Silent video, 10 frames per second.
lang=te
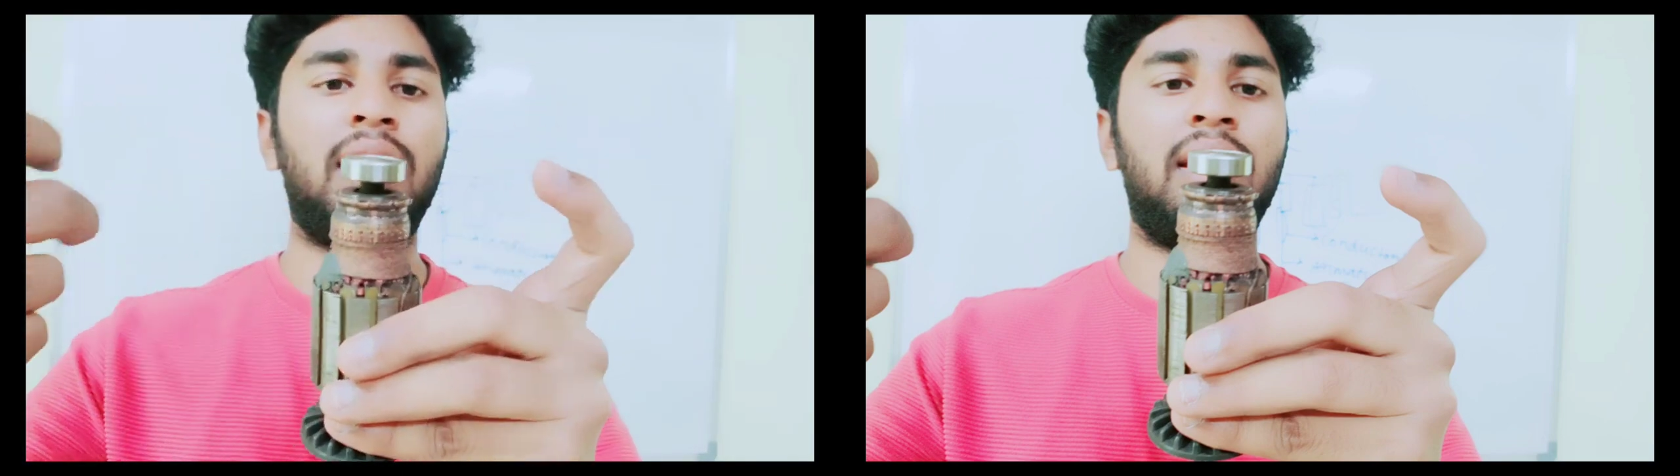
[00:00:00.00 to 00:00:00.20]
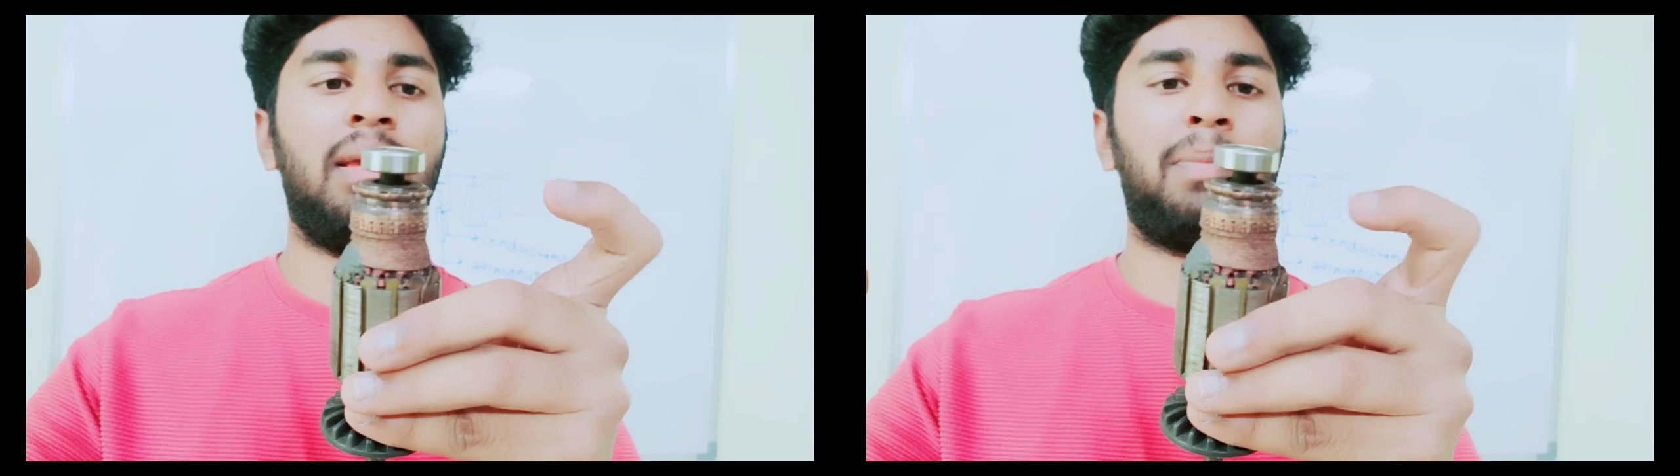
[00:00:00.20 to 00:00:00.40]

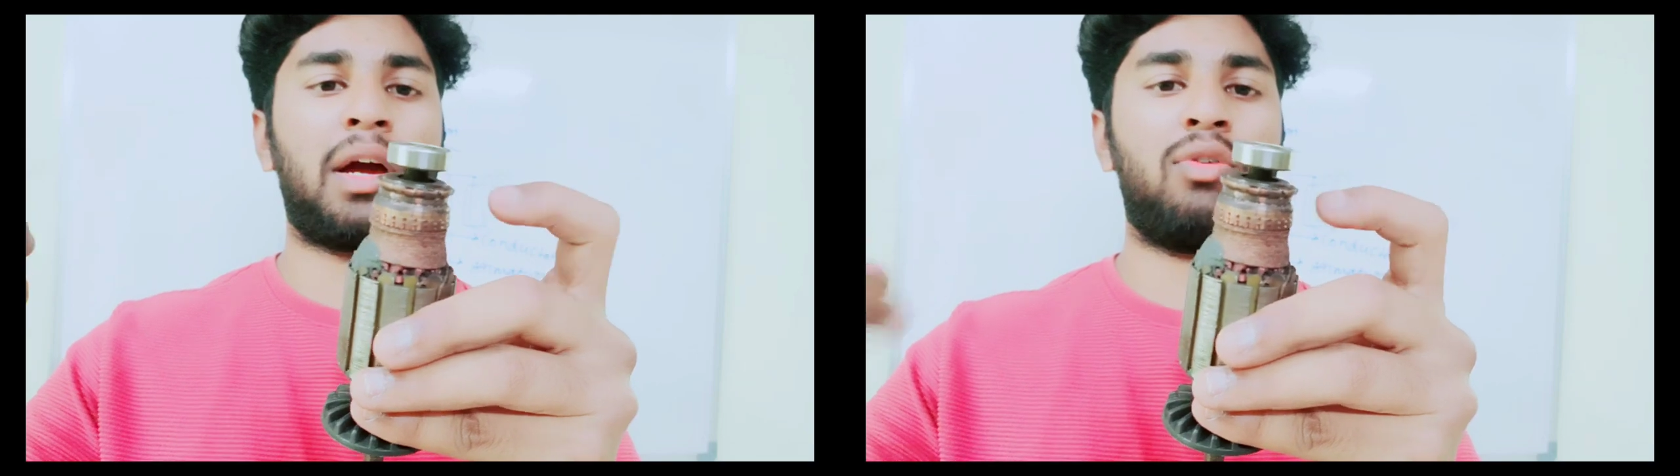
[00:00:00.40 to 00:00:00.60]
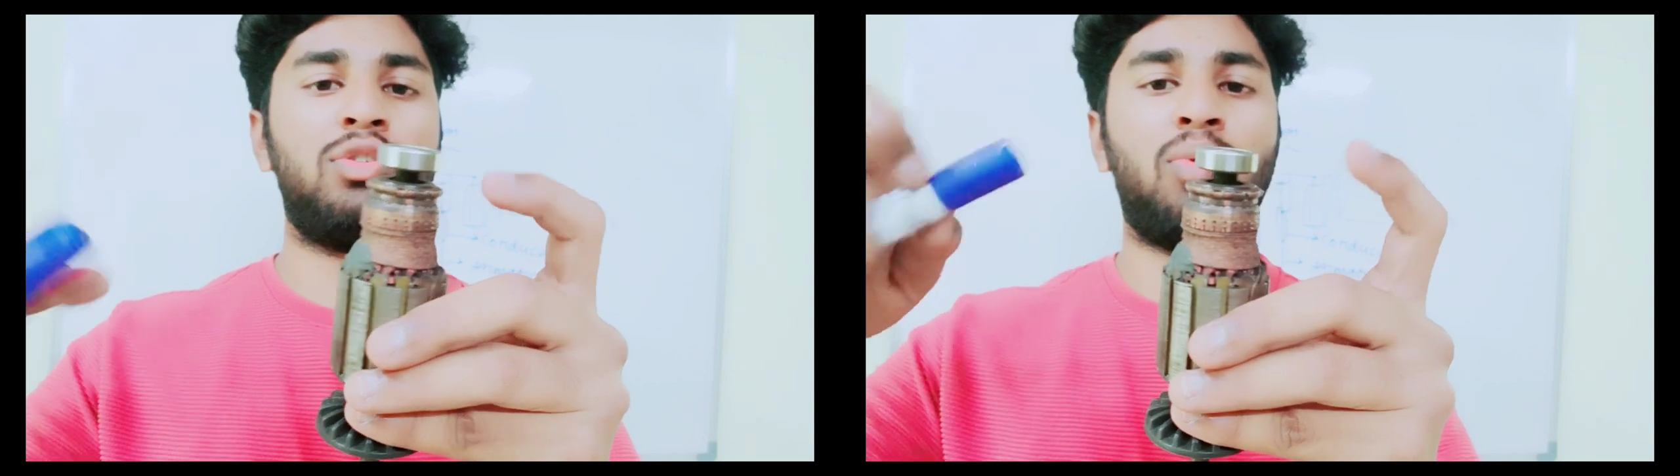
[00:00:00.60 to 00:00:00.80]
ఈ పక్క
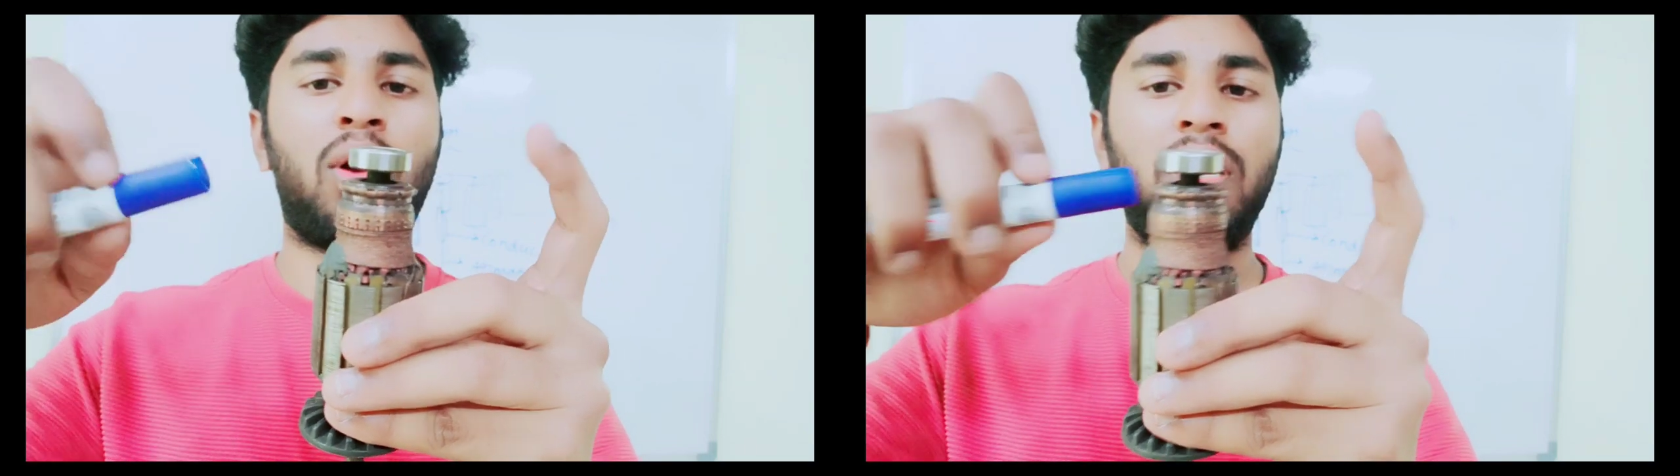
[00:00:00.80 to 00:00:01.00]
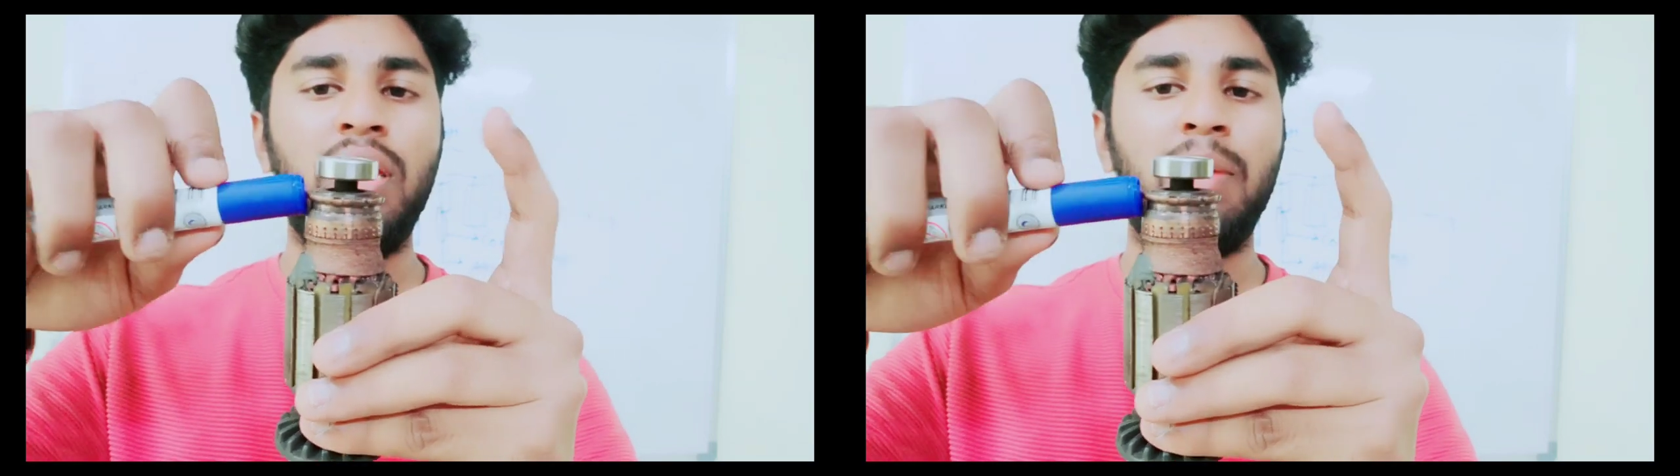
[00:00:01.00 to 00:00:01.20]
నుంచి
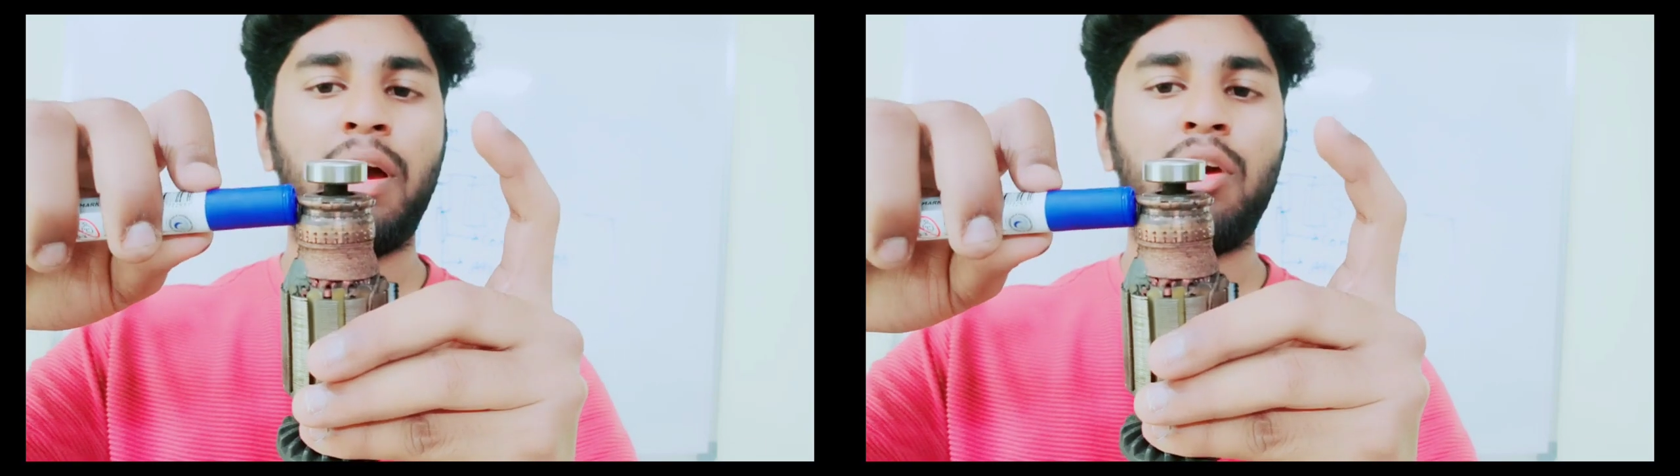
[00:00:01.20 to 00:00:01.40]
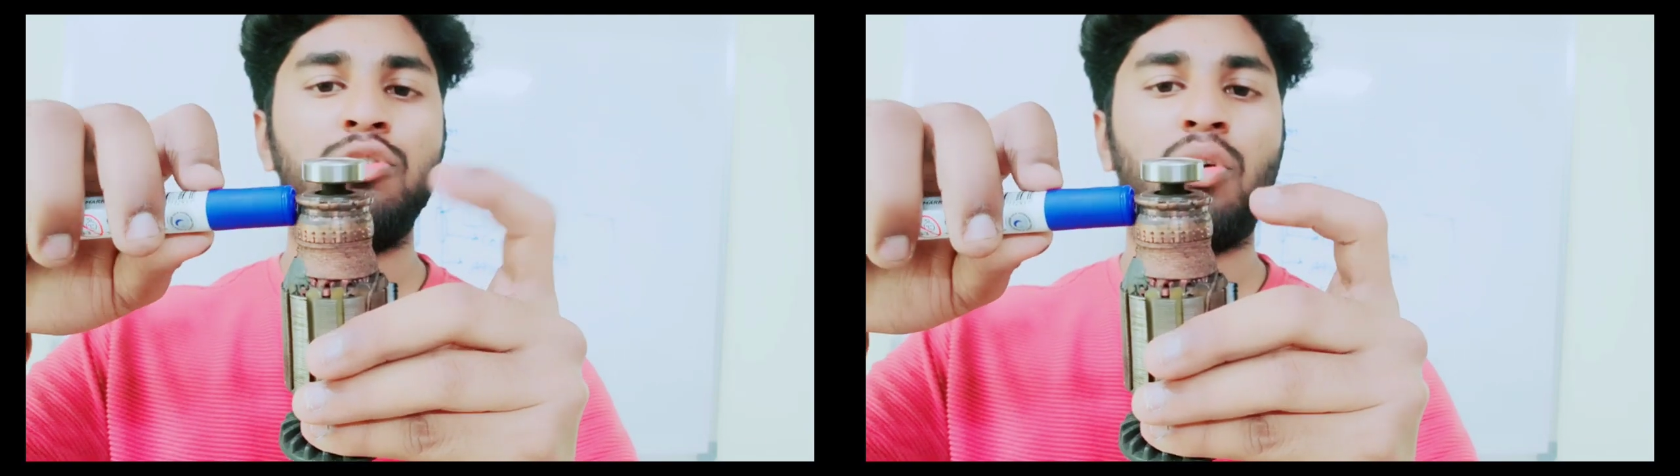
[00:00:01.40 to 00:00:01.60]
ఒకటి ఈ
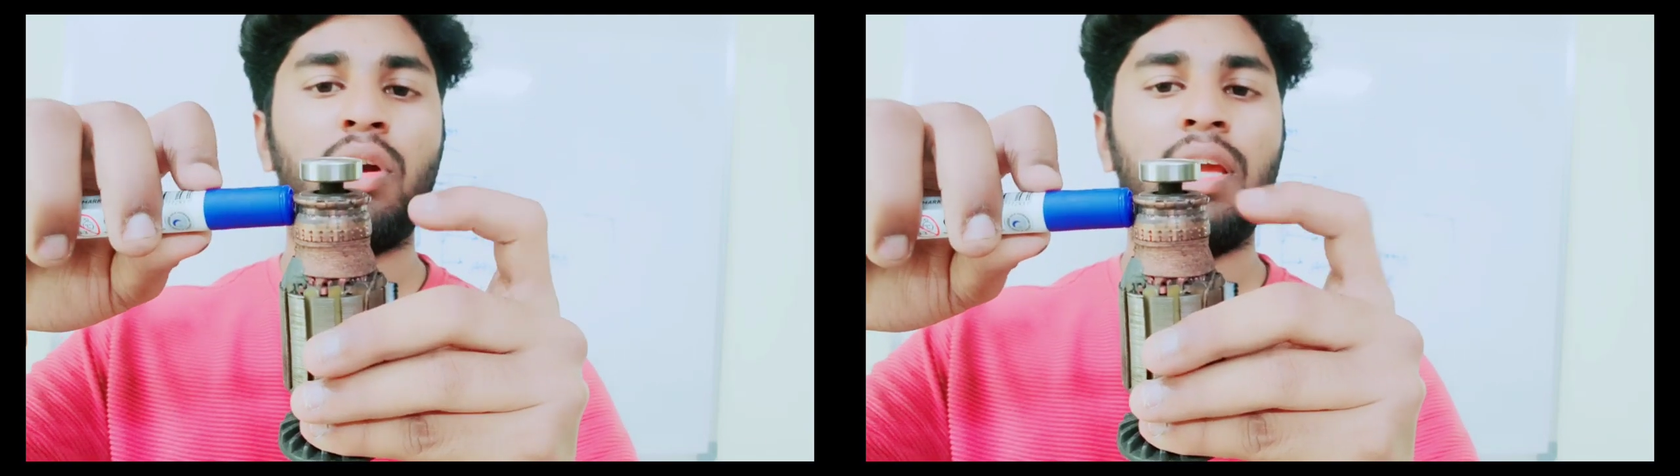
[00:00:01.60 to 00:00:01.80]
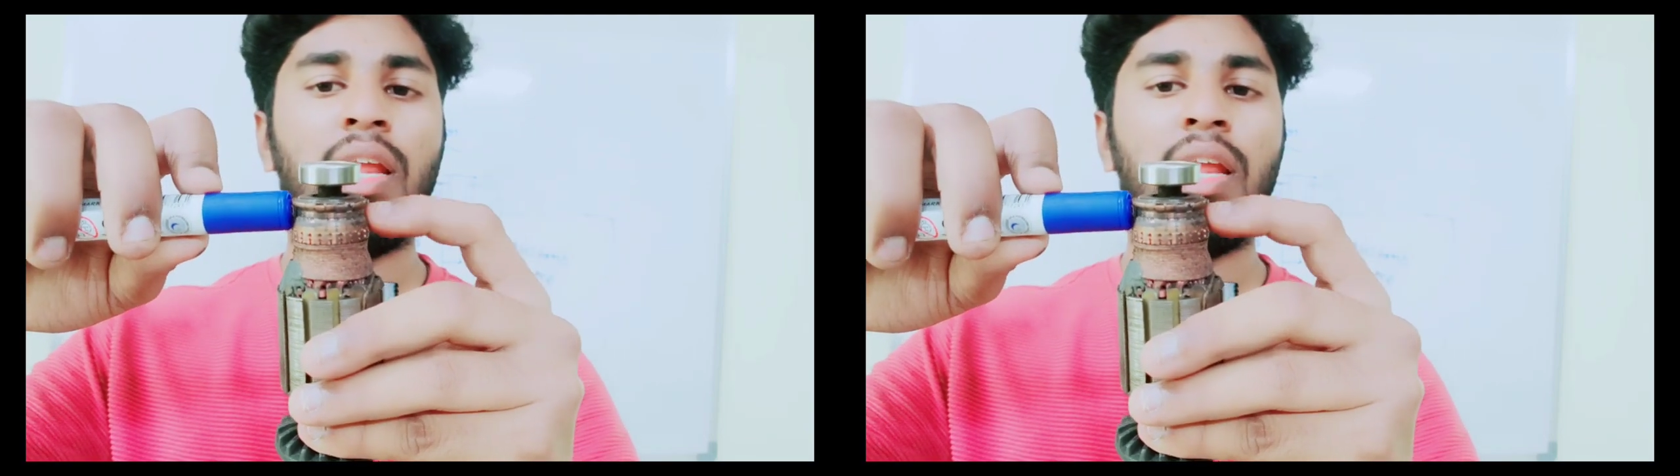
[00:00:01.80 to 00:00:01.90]
పక్క నుంచి ఒకటి